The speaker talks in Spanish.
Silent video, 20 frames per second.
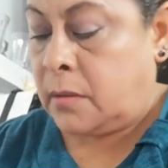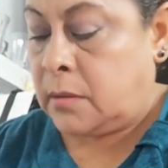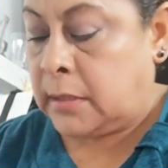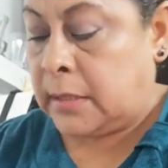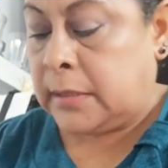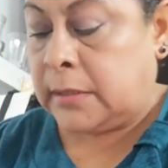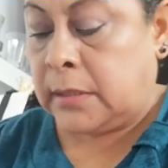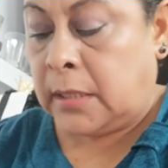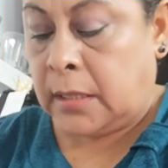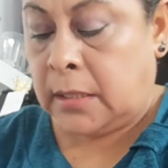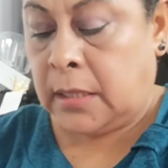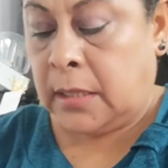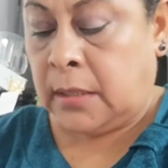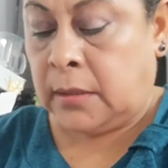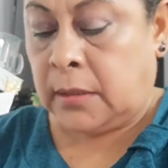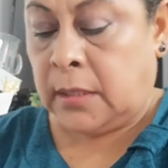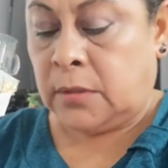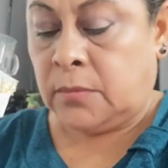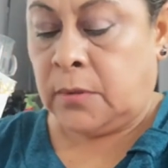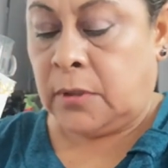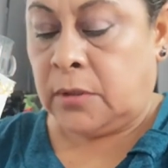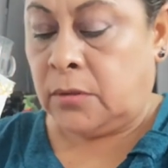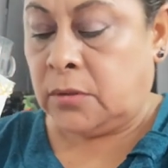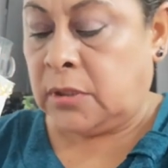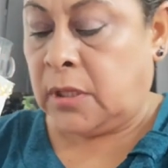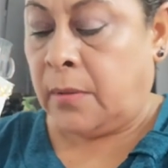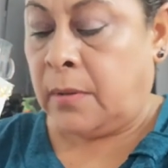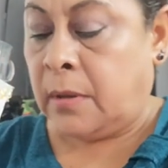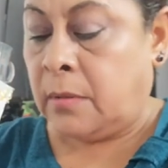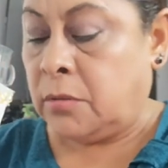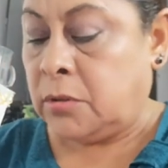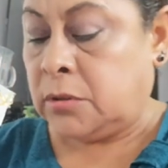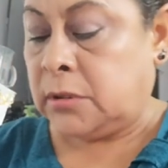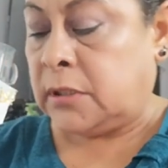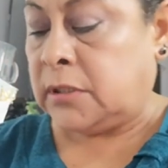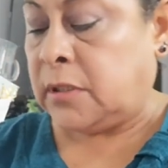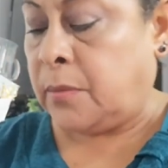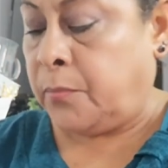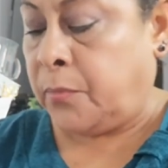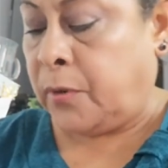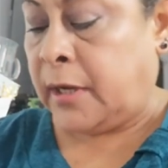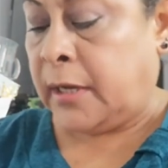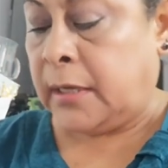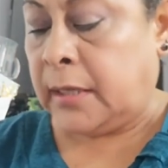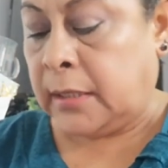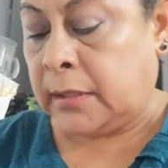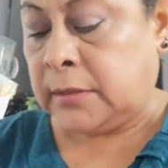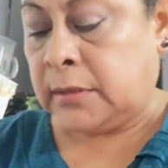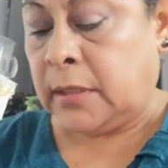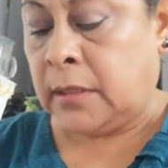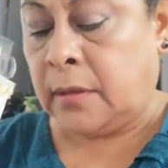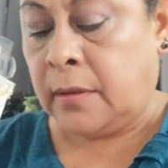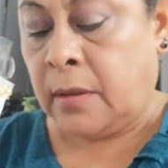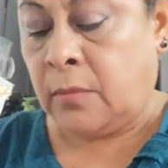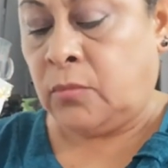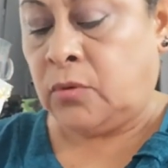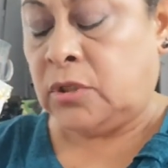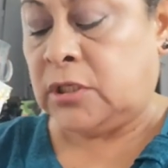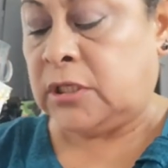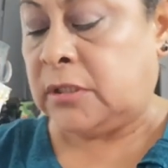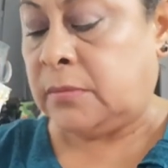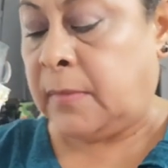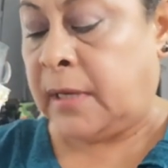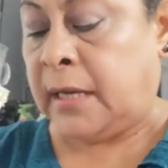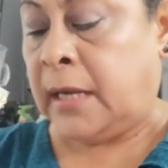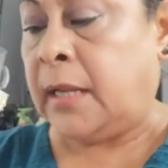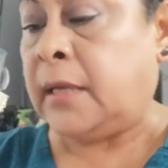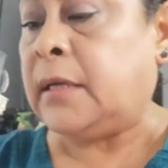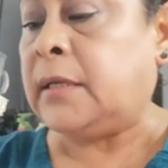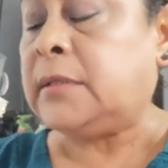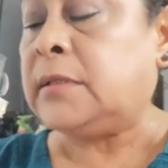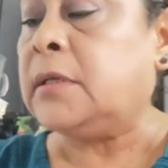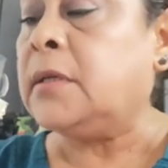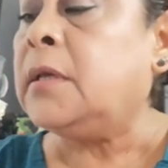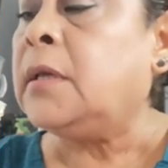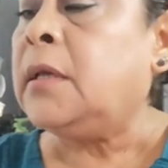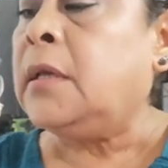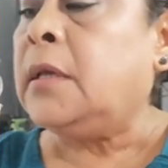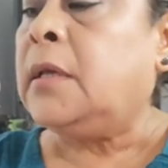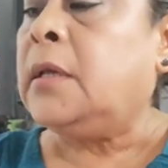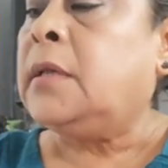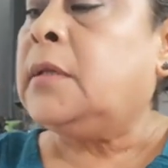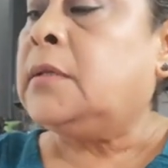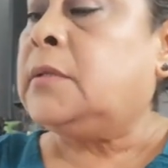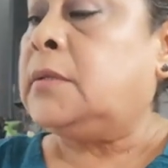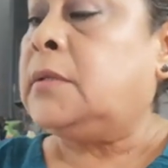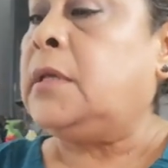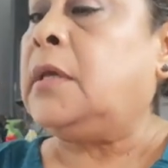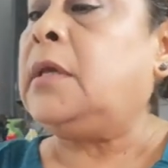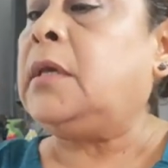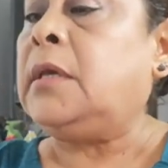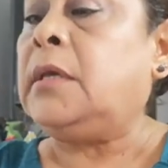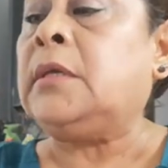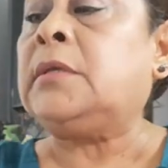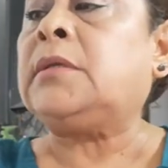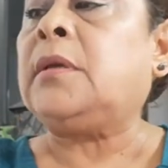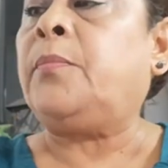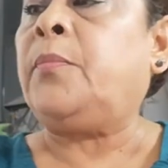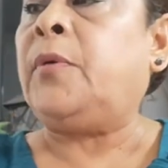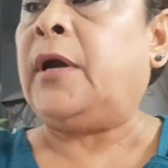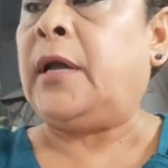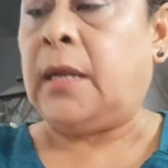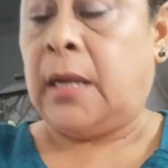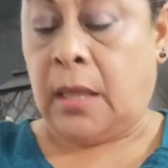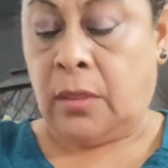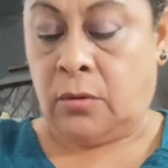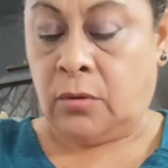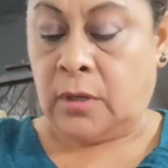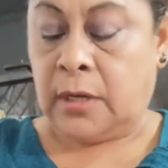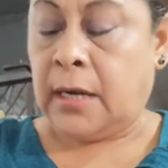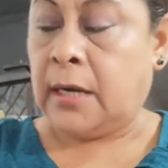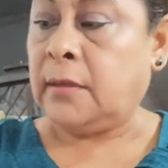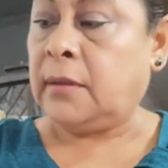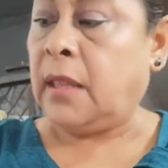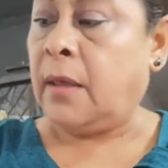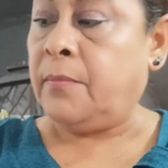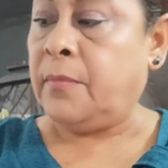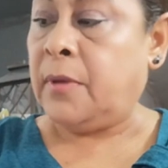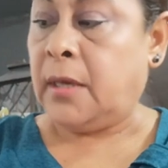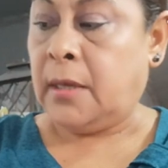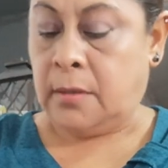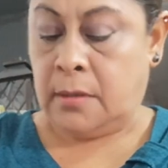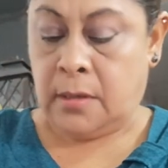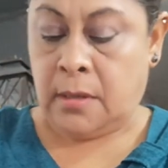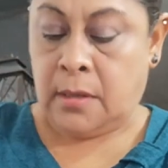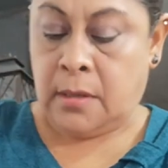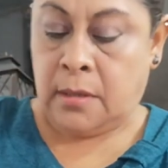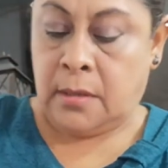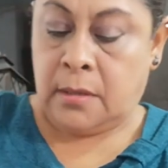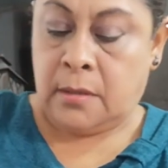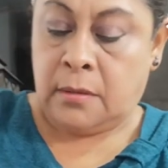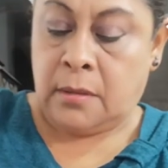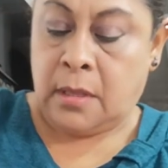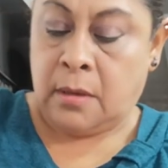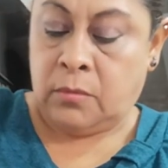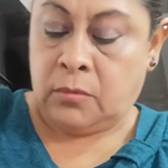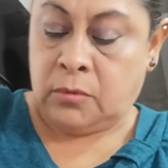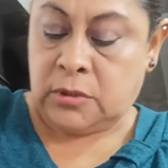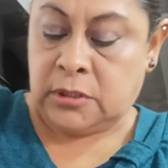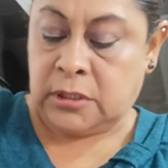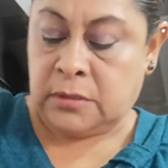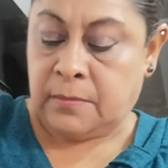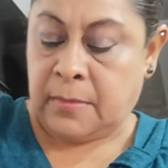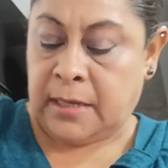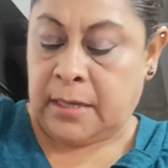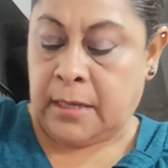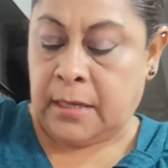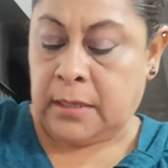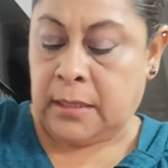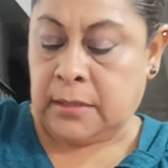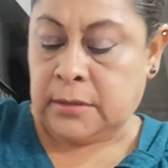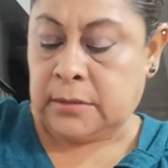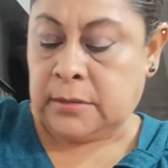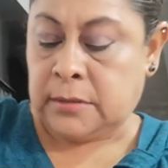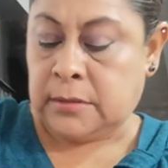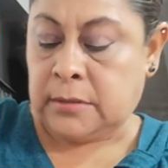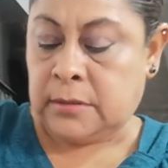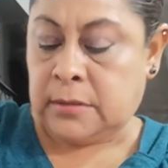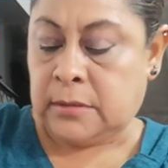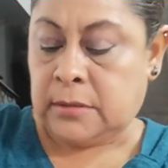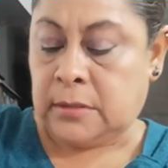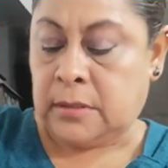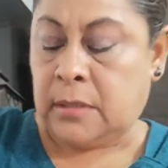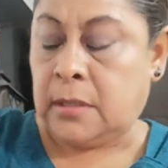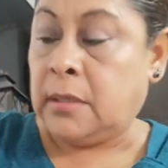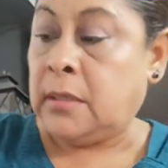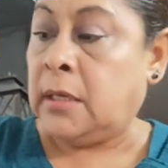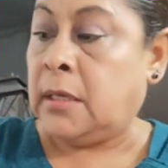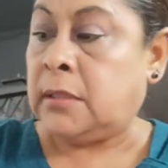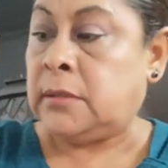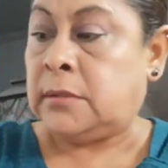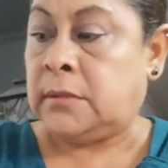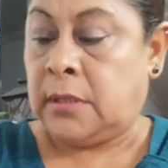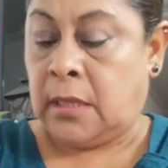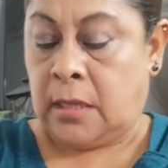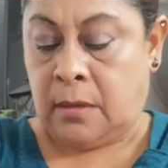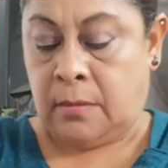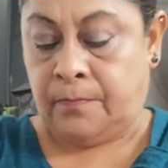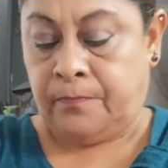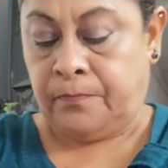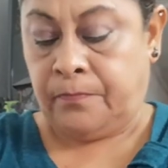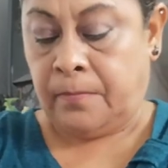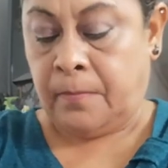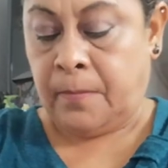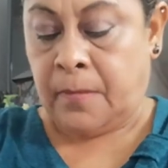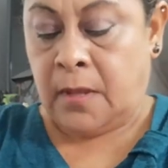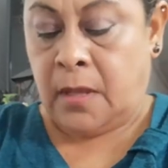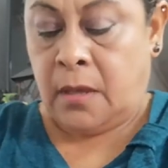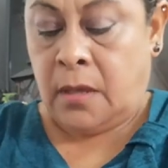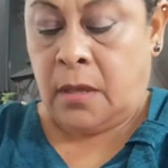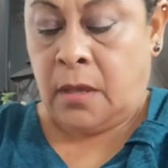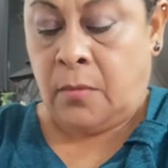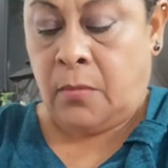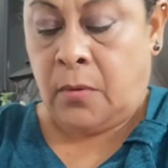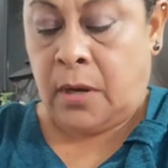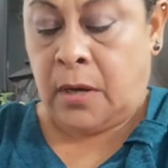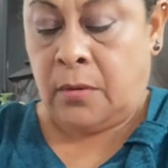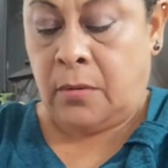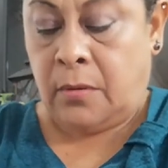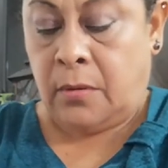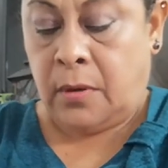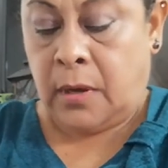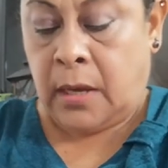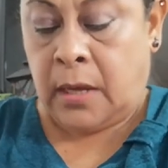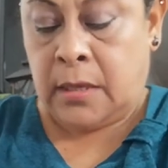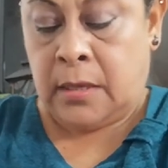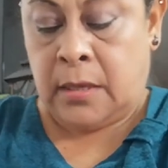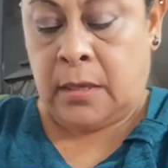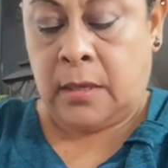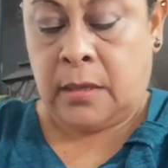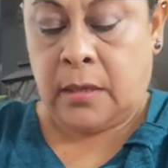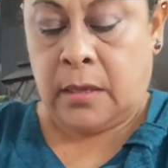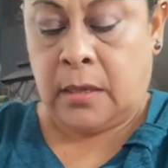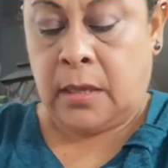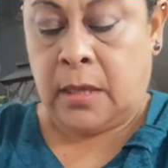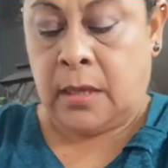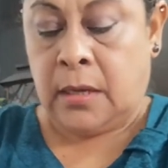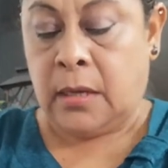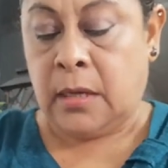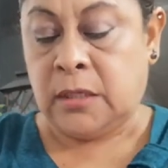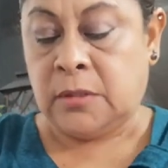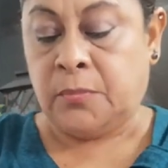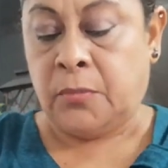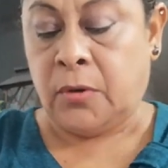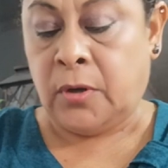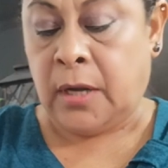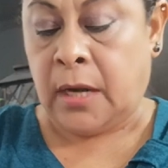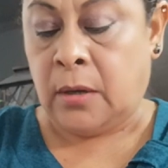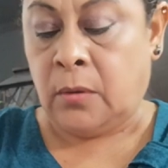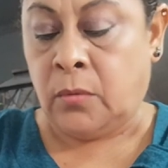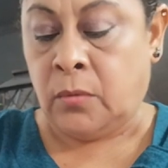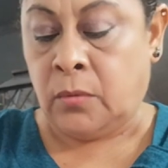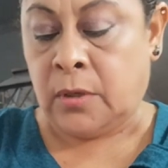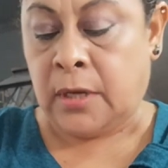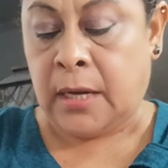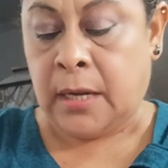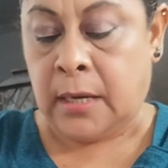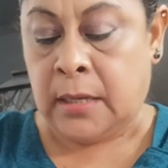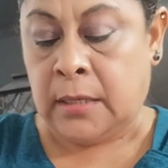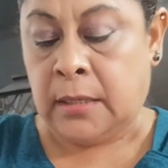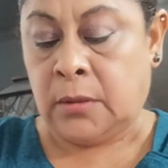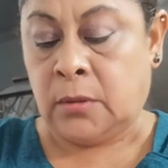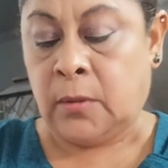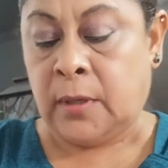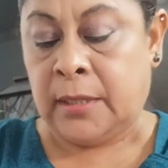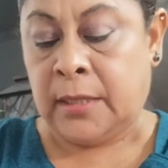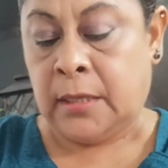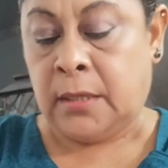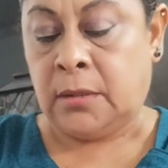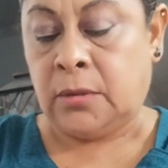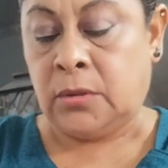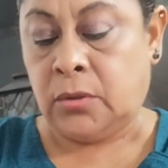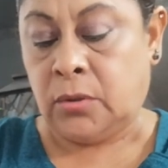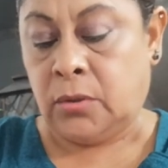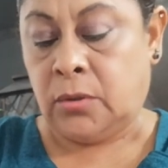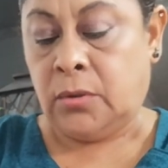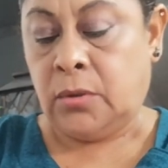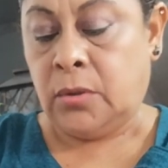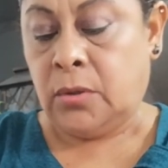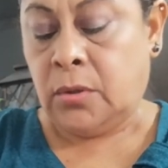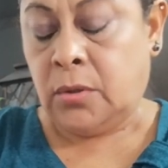estas cajitas, bueno, sabemos que se pueden hacer de muchas maneras, ¿sí? Y se pueden adornar también de muchas maneras. Y este, y bueno, ahí quien les pone algún regalito adentro.